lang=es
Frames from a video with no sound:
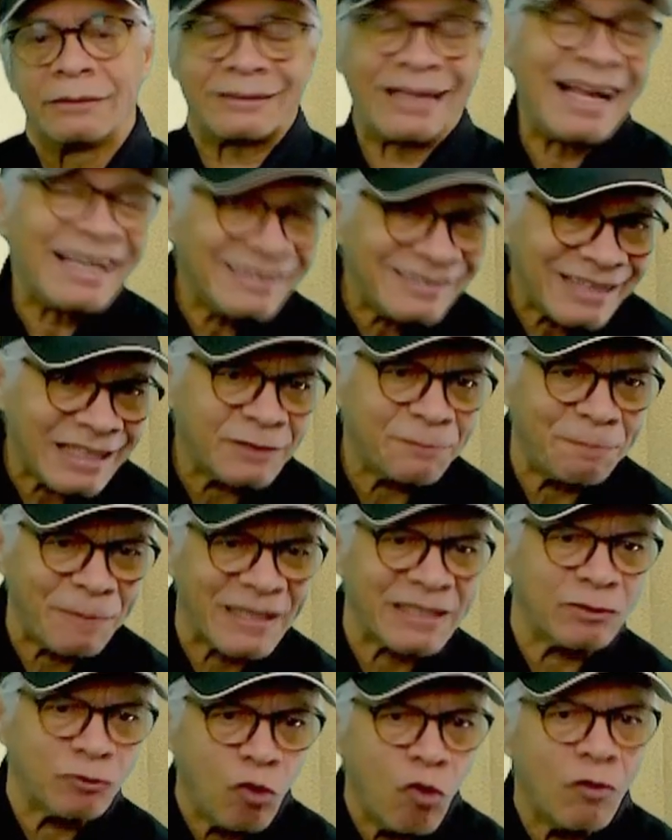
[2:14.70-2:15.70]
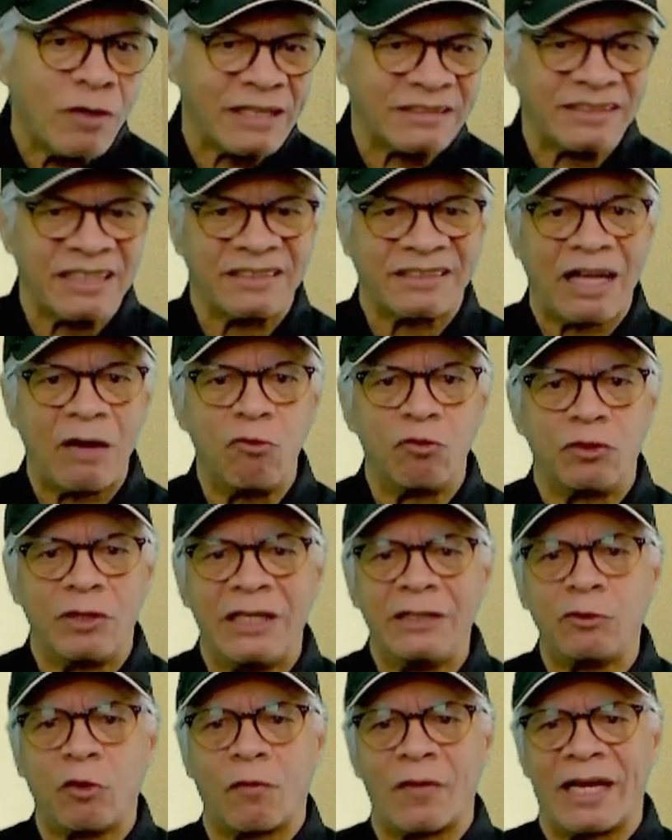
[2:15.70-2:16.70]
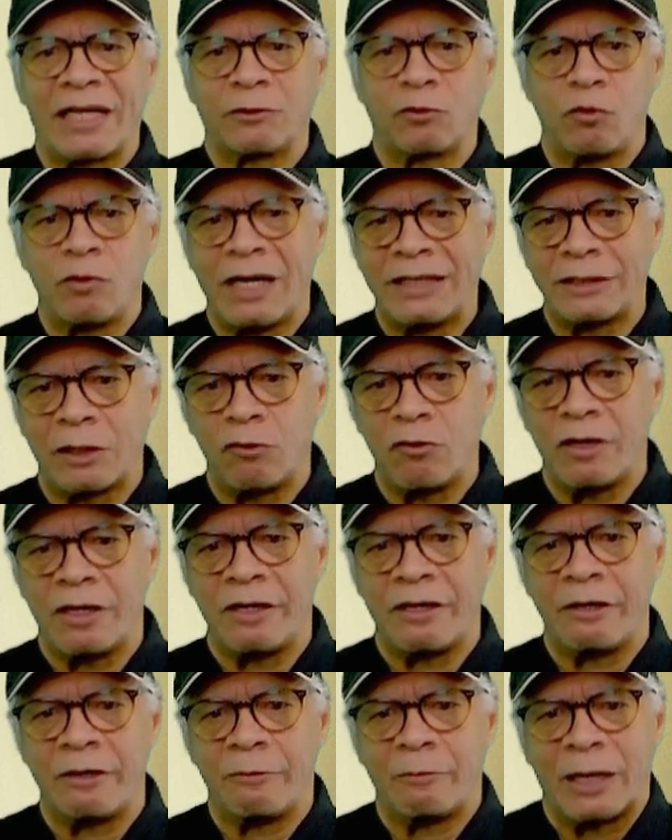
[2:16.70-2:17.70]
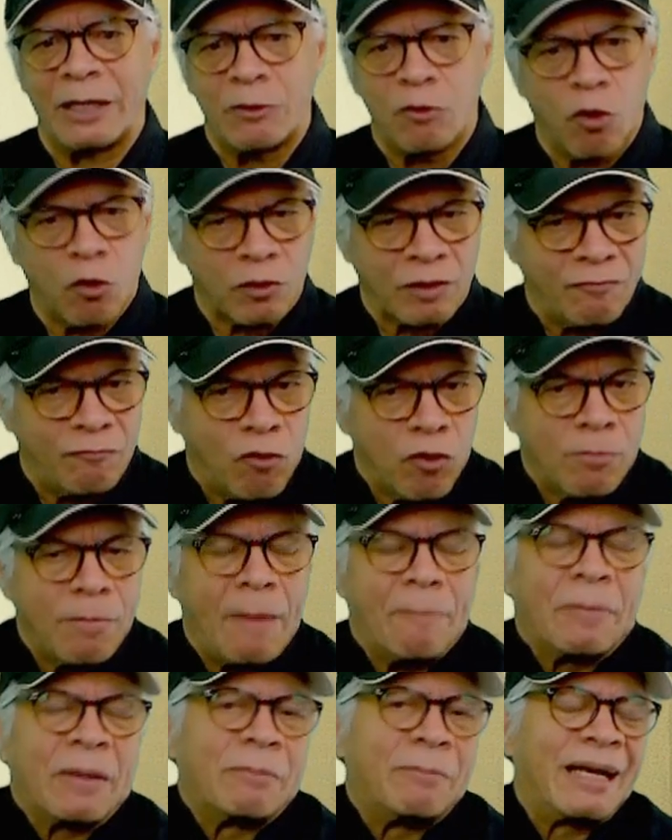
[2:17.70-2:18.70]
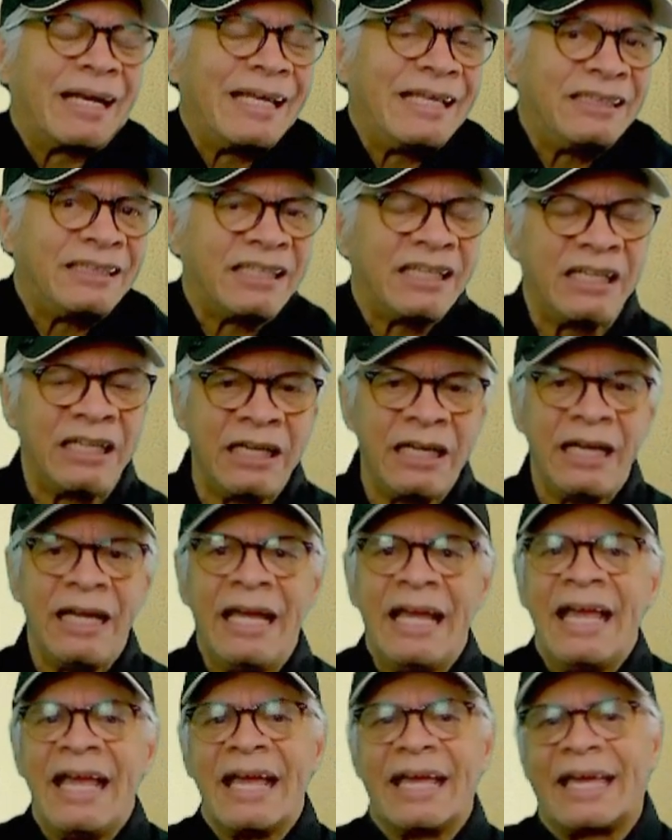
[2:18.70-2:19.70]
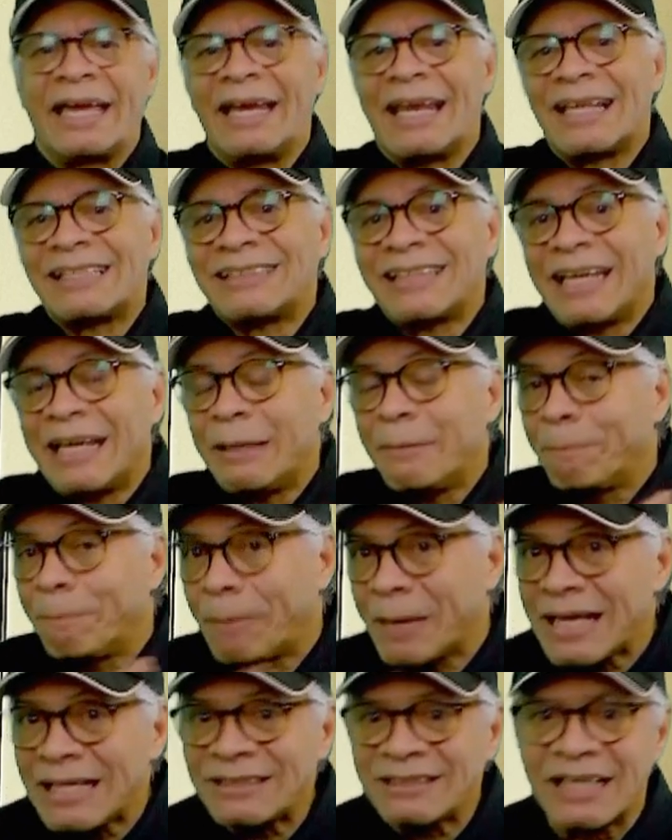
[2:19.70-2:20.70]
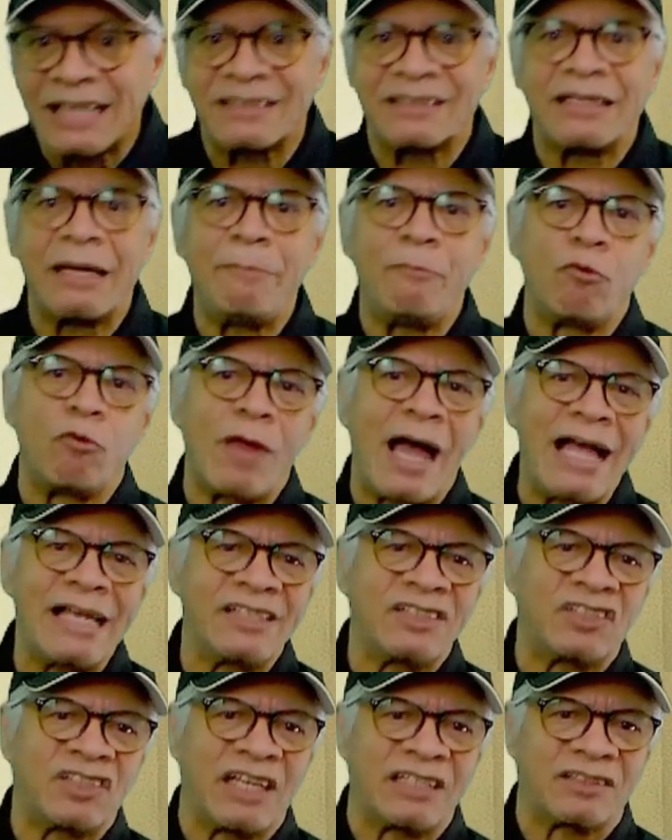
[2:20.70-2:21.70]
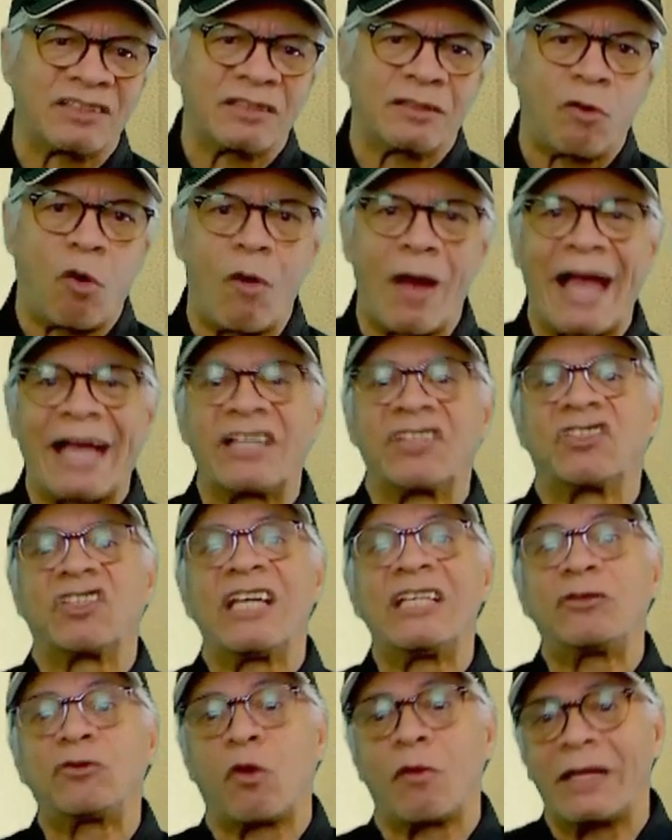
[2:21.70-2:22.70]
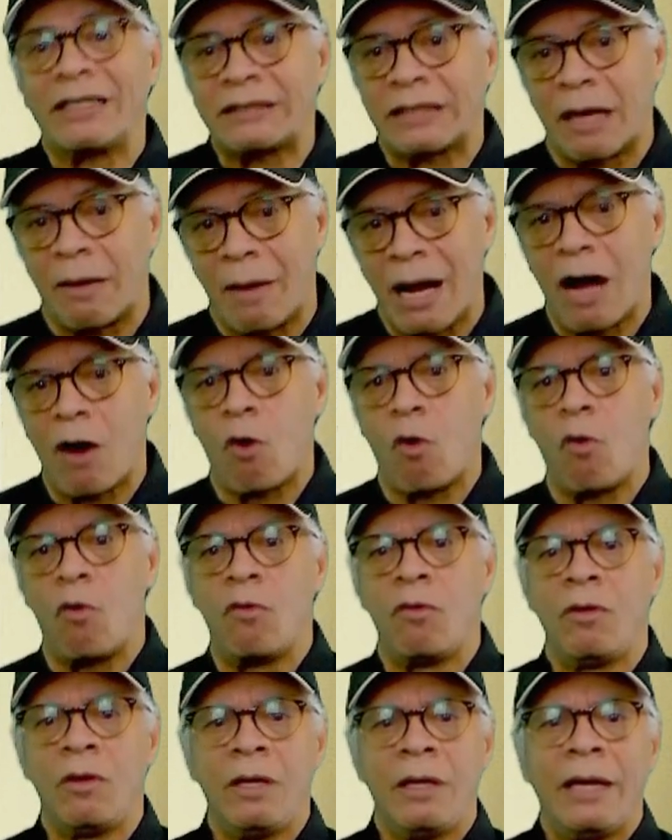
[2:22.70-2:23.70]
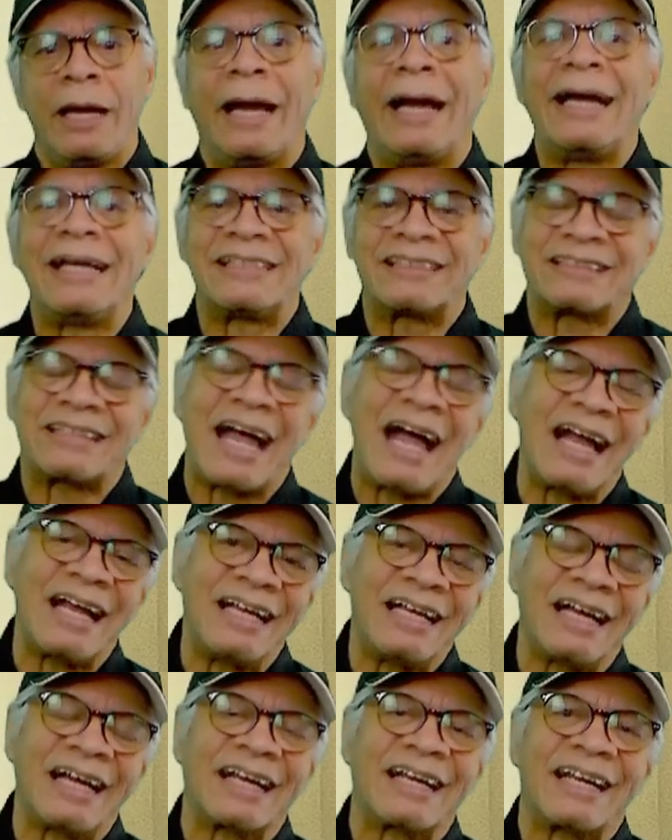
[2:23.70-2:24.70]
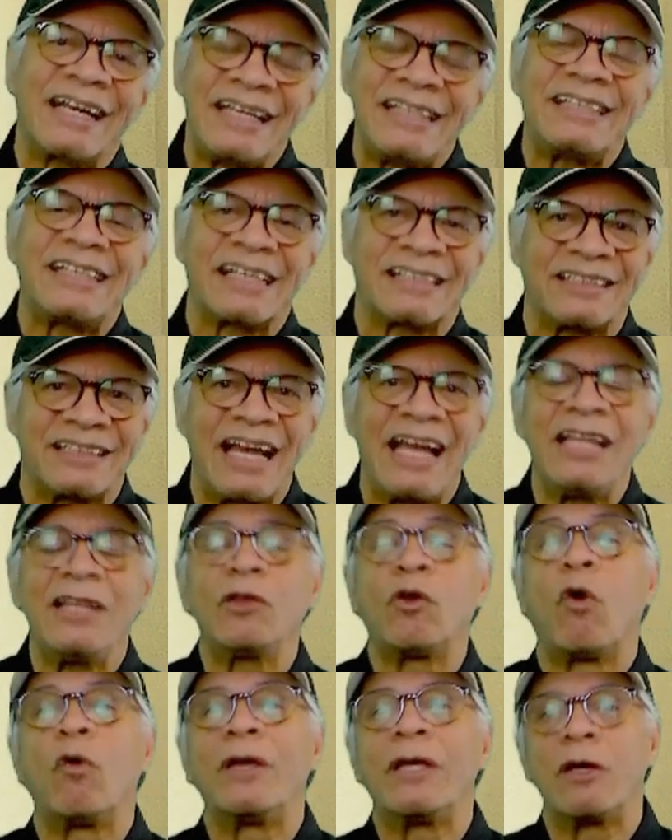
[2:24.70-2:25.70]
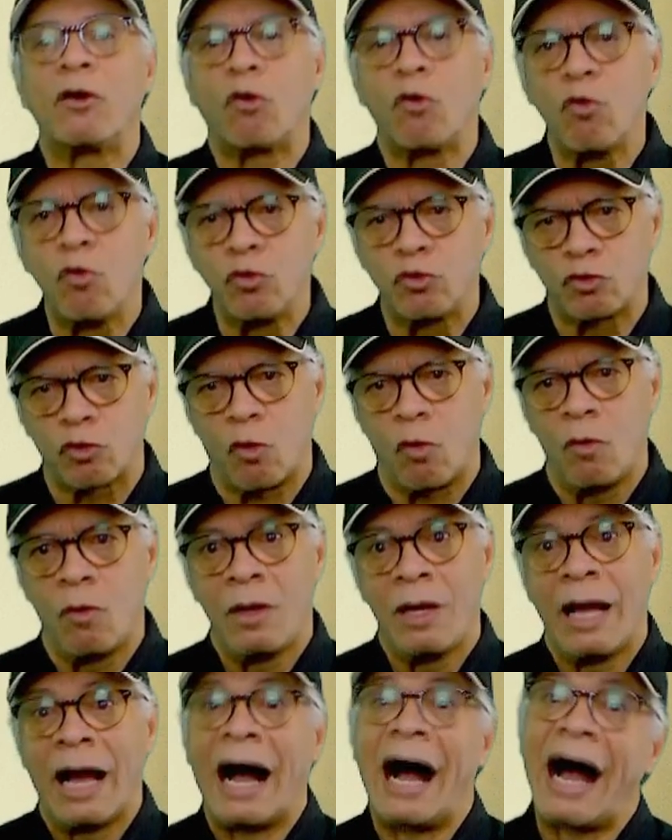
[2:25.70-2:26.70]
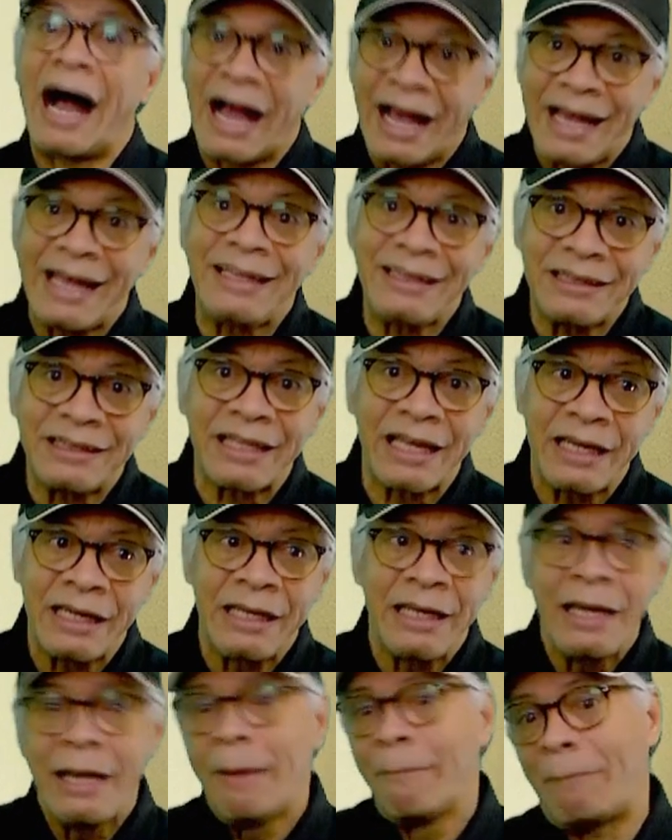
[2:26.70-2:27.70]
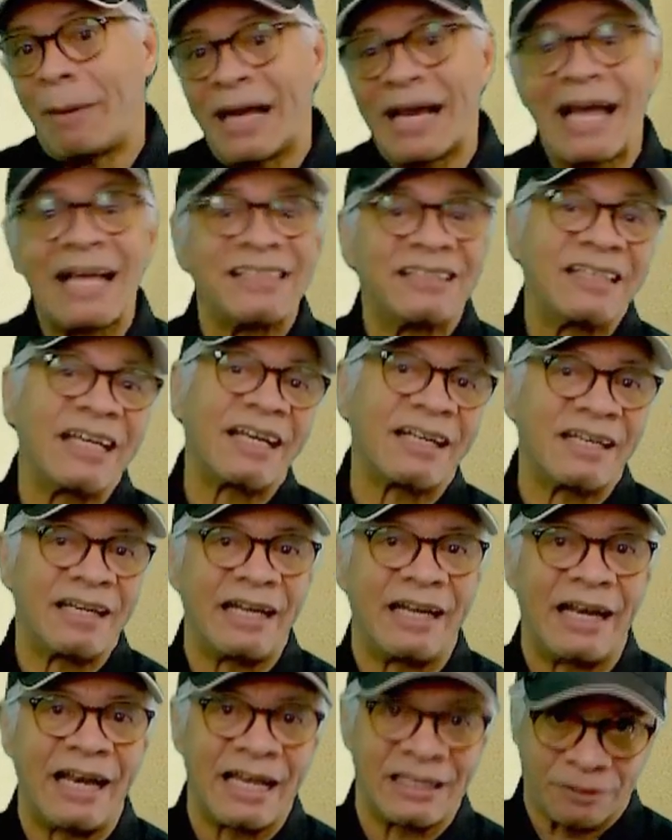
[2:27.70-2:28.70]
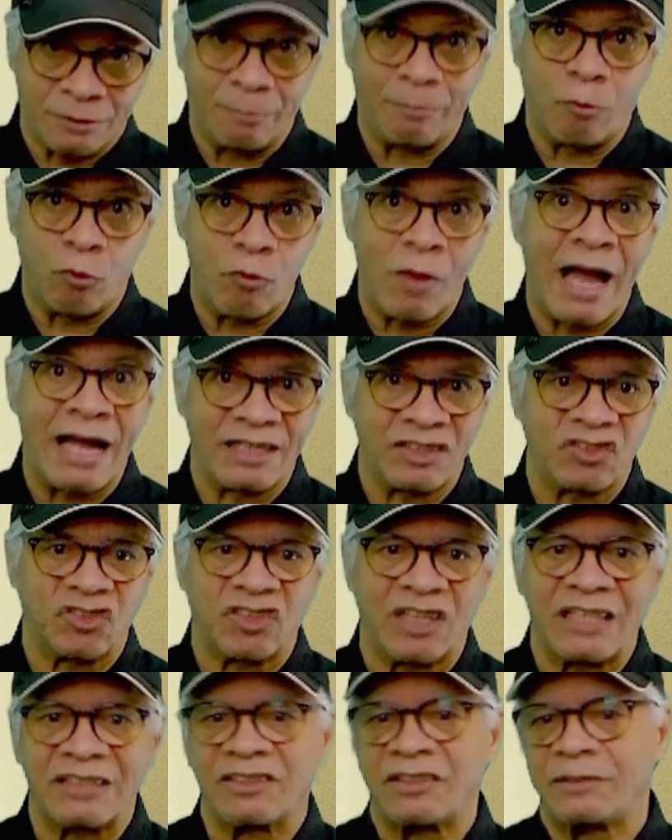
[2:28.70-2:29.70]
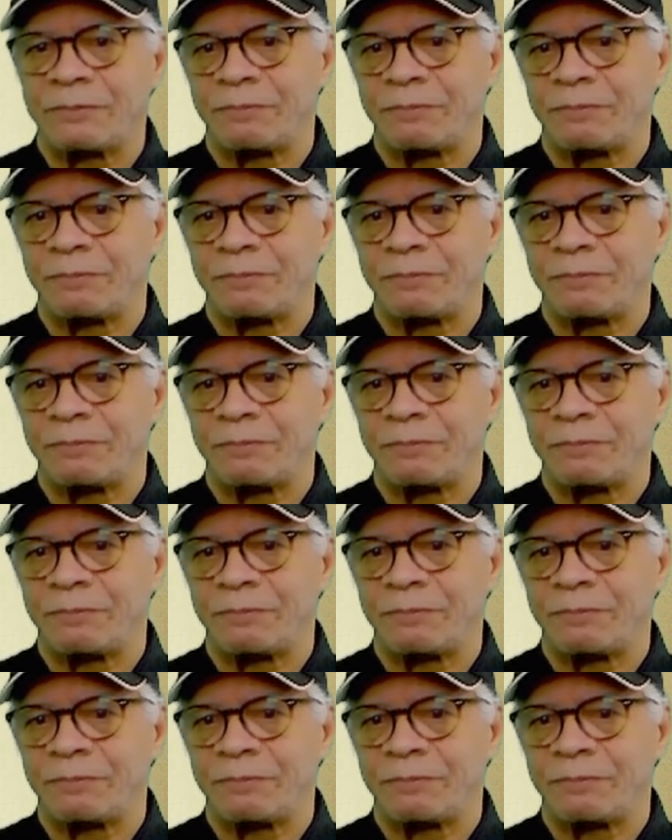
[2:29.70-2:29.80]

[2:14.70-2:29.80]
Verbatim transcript: Tantas personas se están huyendo de la ciudad de Nueva York de forma permanente que las empresas de mudanzas con exceso de trabajo están rechazando incluso a gente para hacerle las mudanzas.